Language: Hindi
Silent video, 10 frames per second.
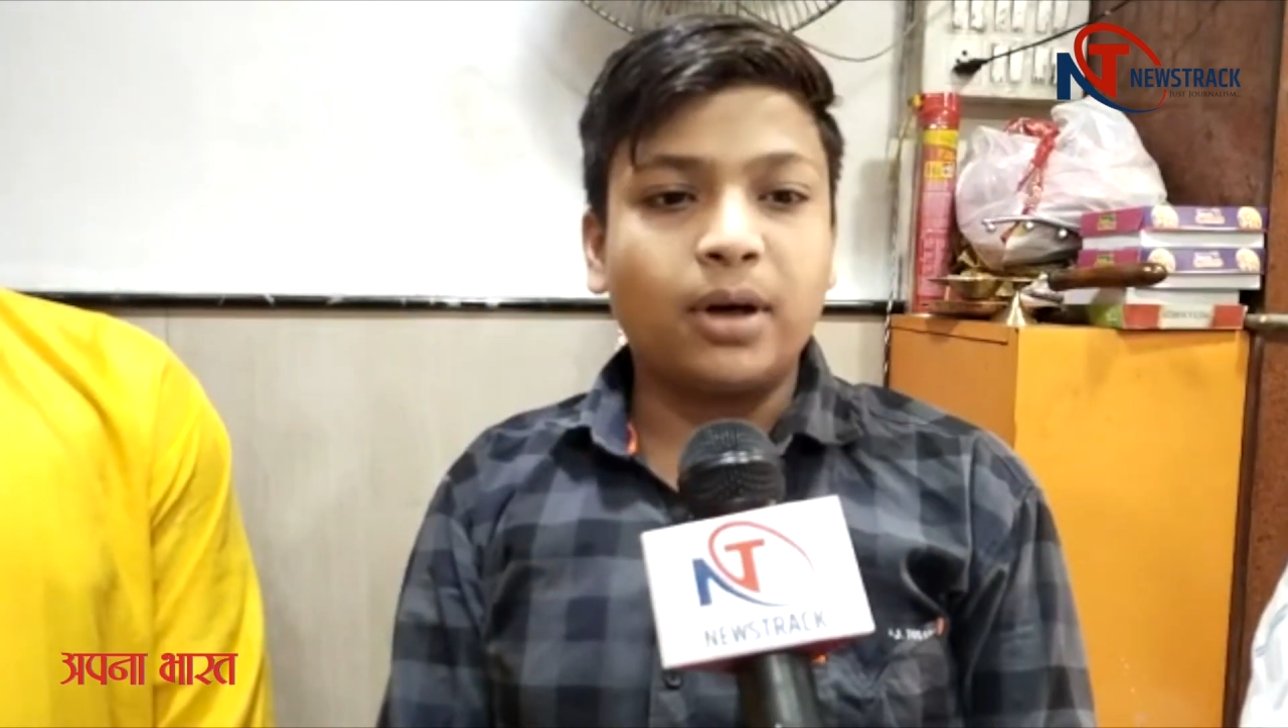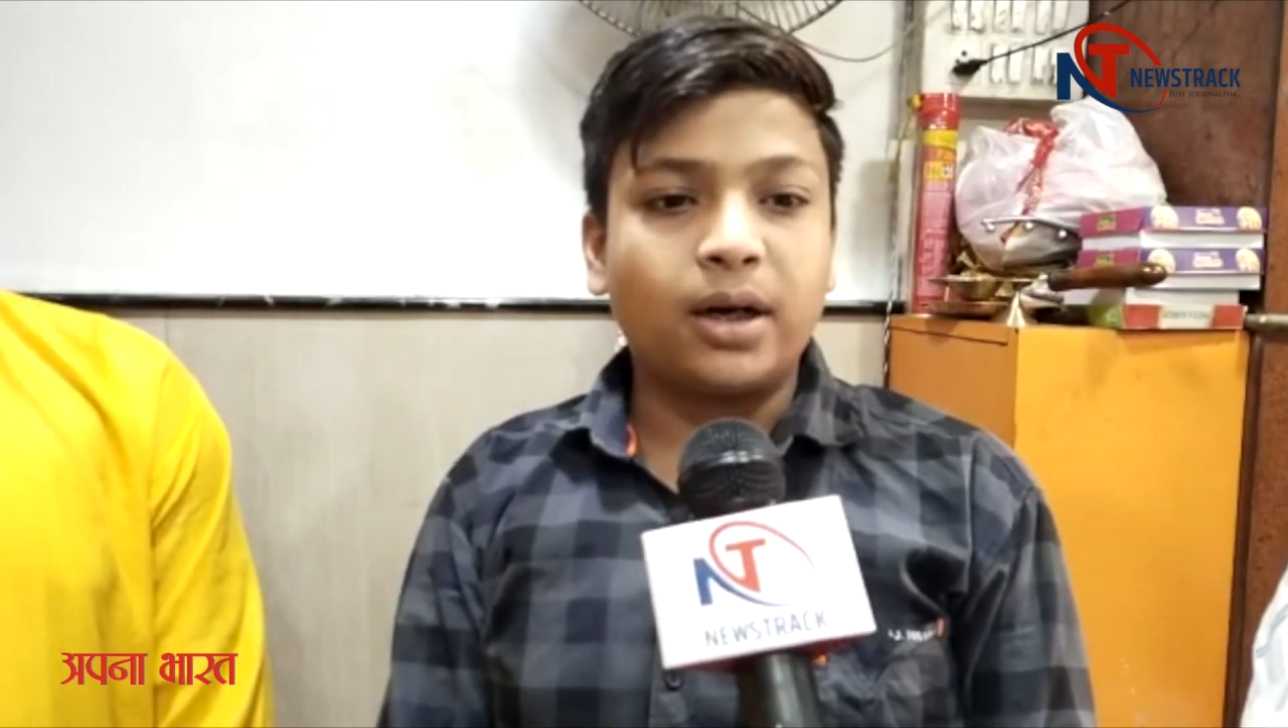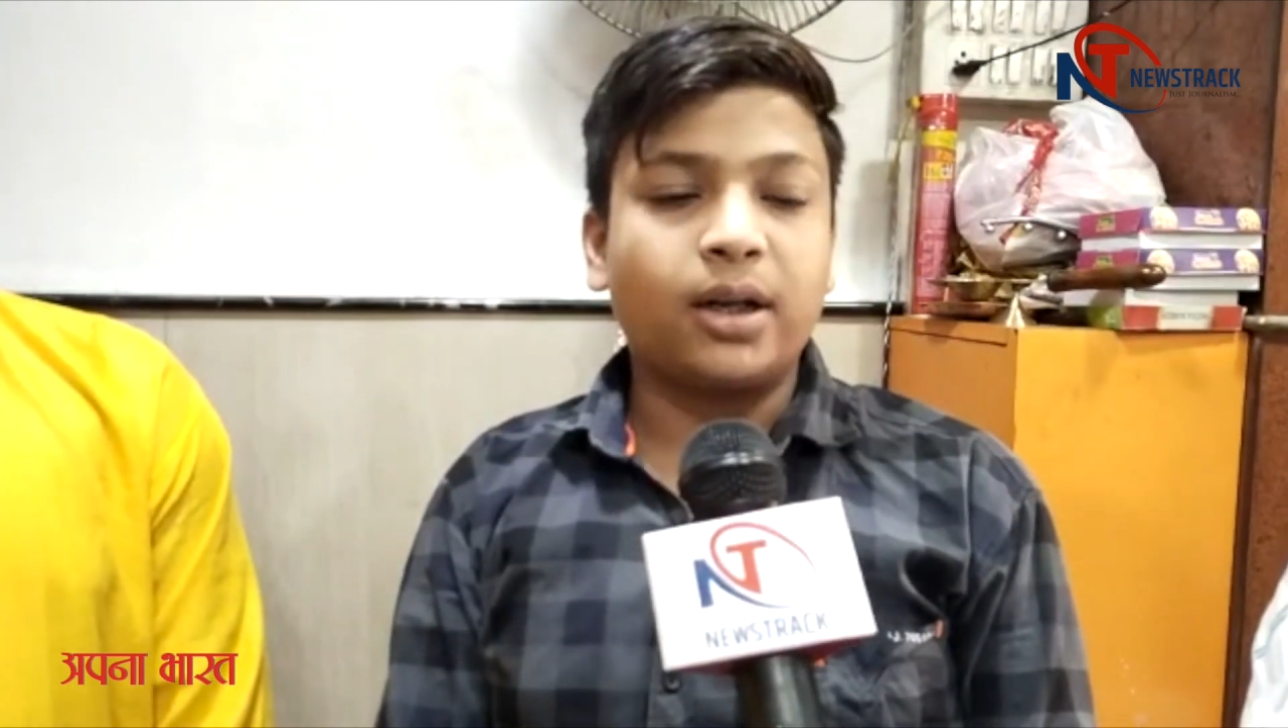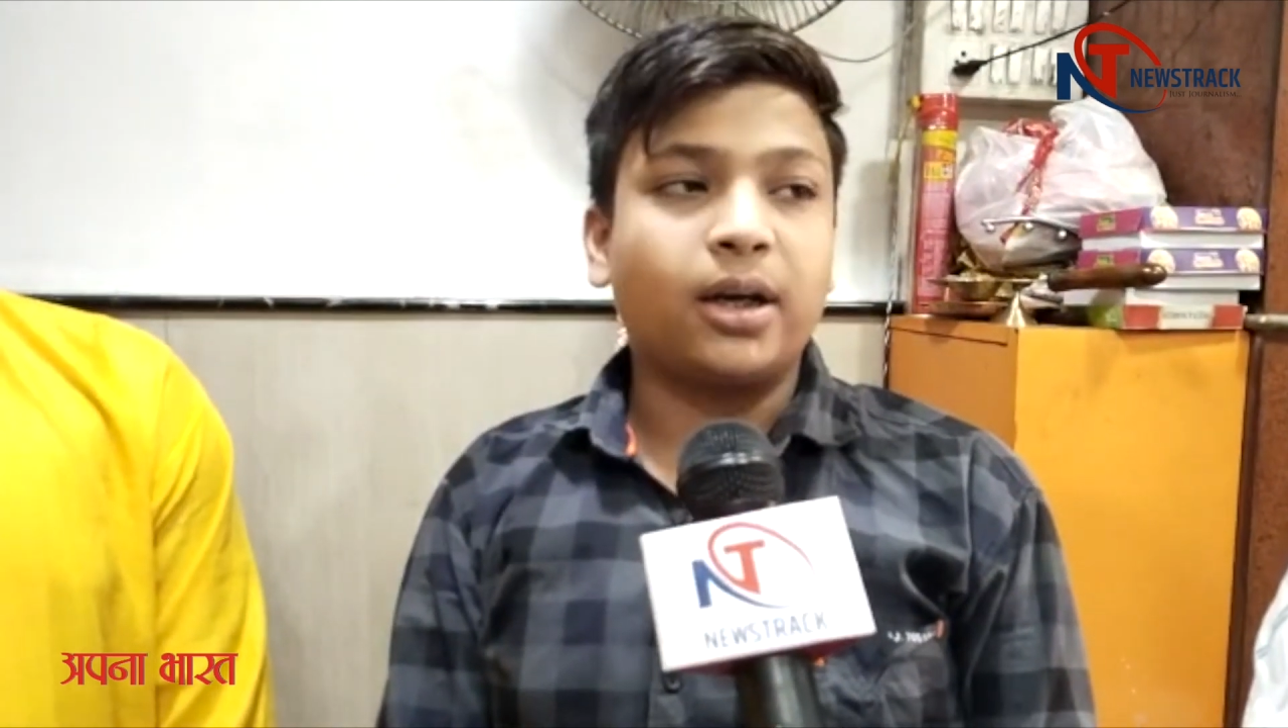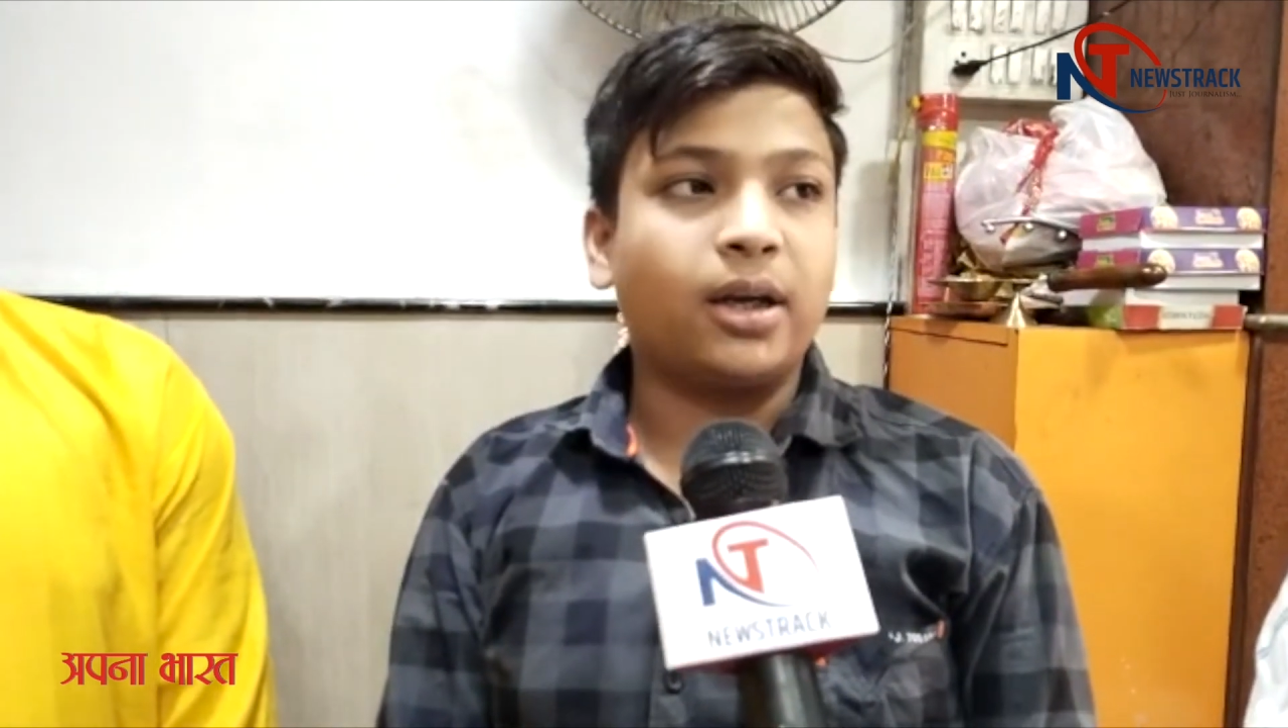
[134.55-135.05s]

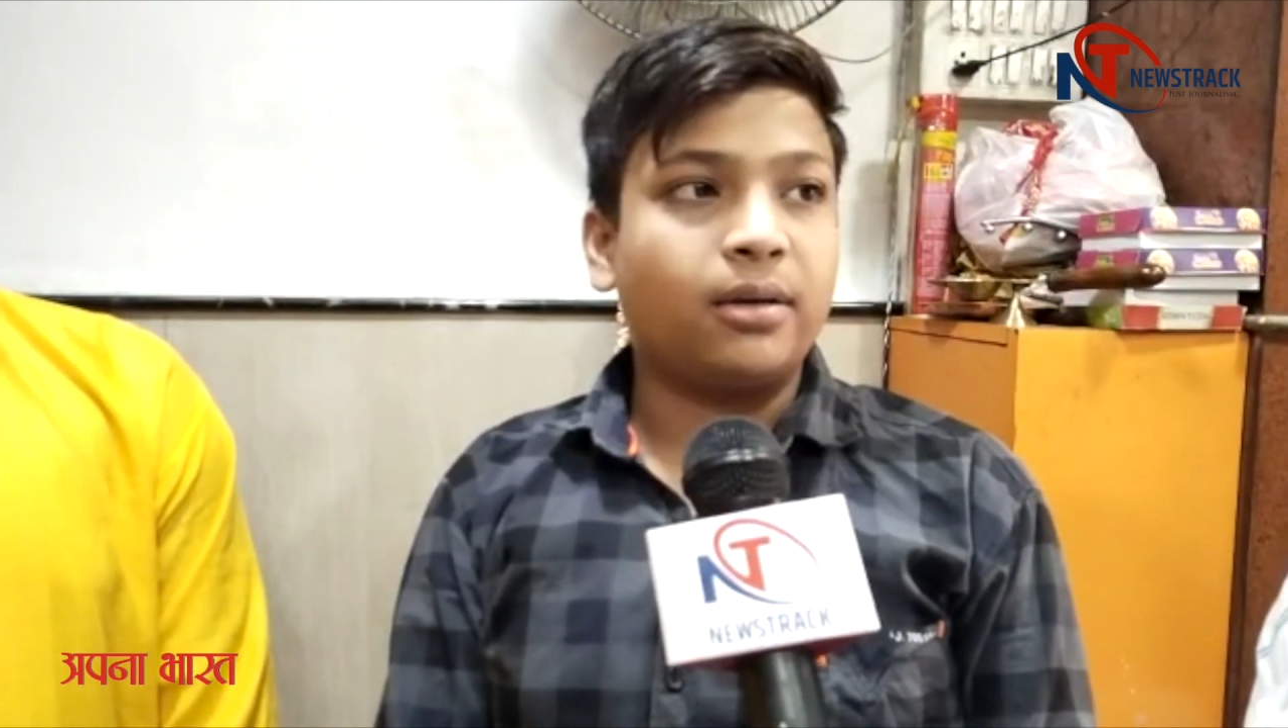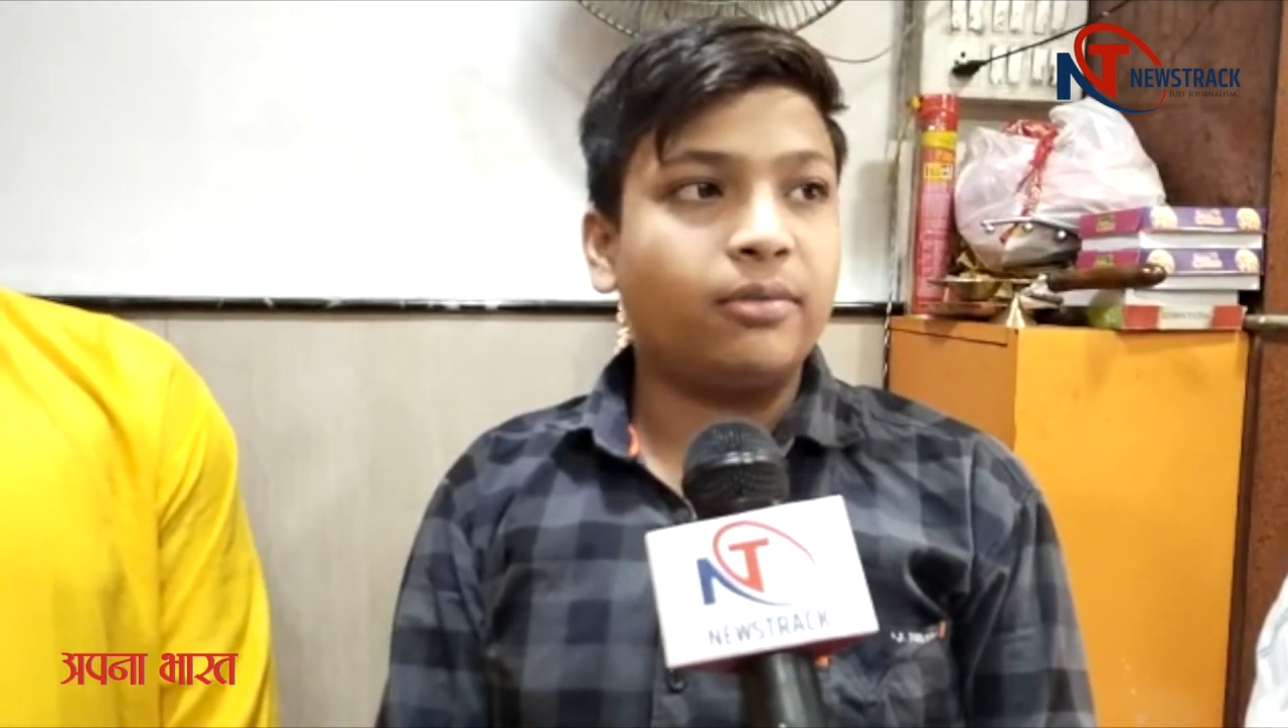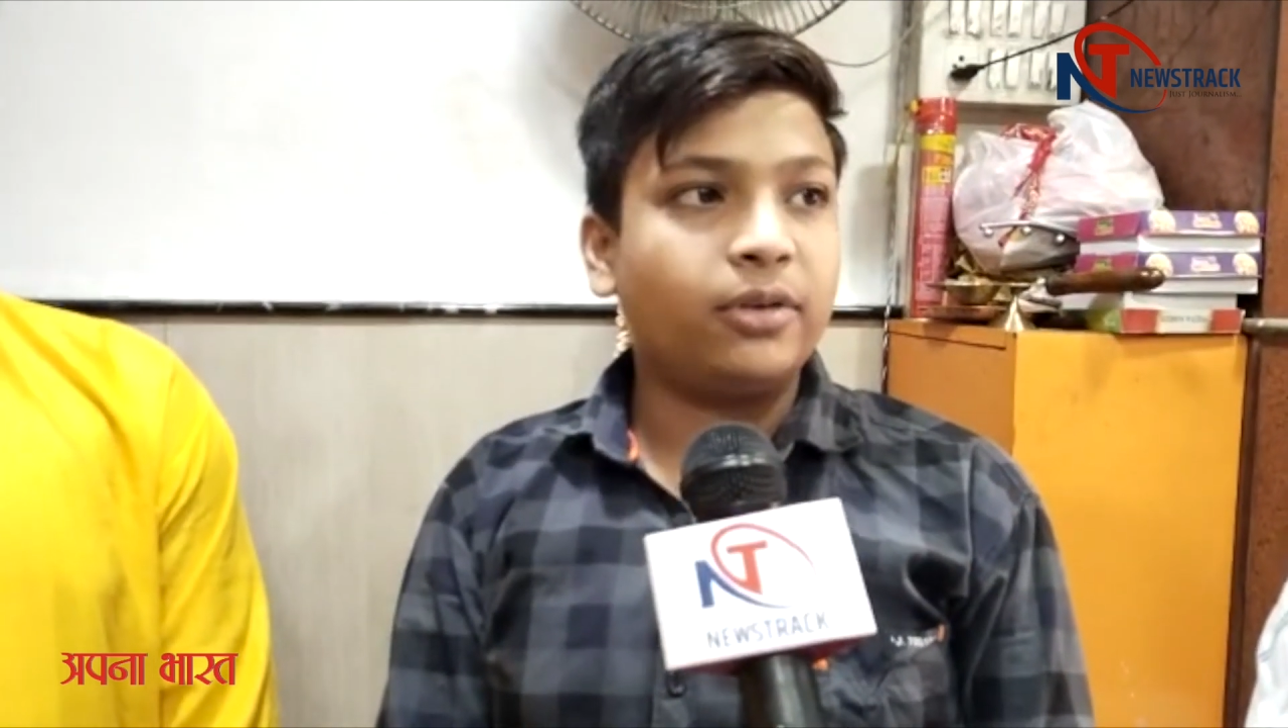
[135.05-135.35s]
बांटा गया